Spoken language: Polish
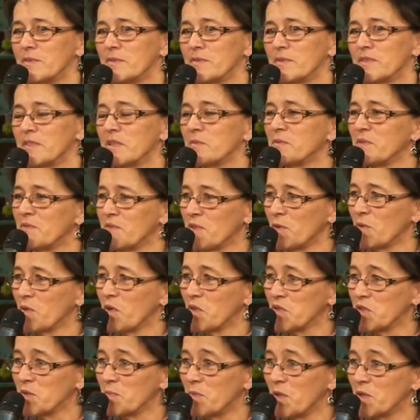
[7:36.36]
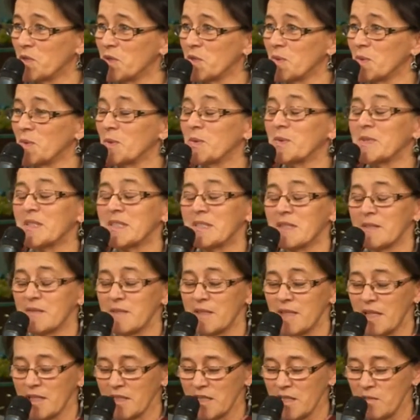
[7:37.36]
zdobywcą kosmosu z
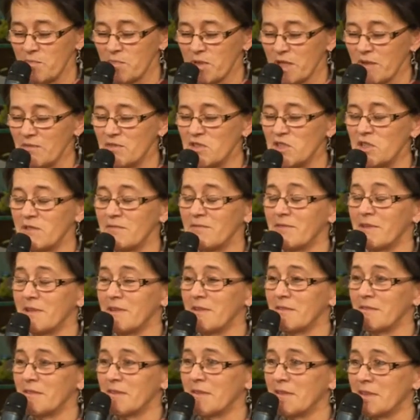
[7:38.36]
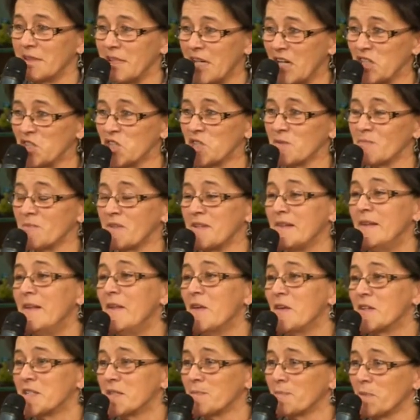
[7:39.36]
takiej prawdziwej taśmy
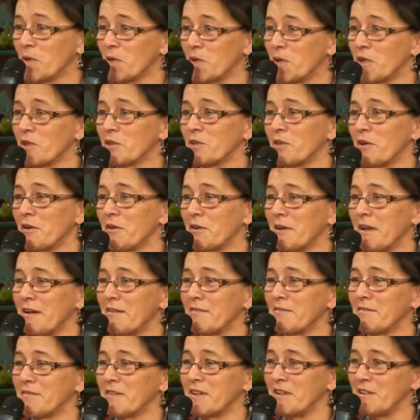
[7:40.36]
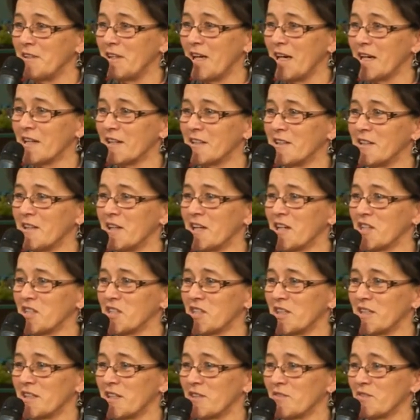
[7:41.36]
z projektora w kiniarni
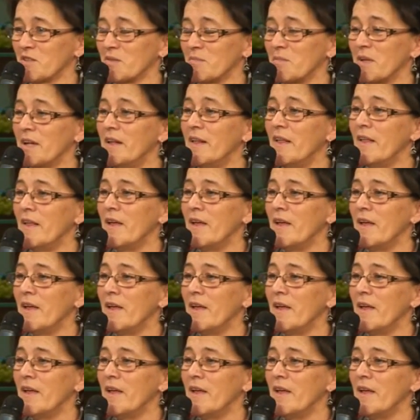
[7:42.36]
naszej. Czyli na takie bajki,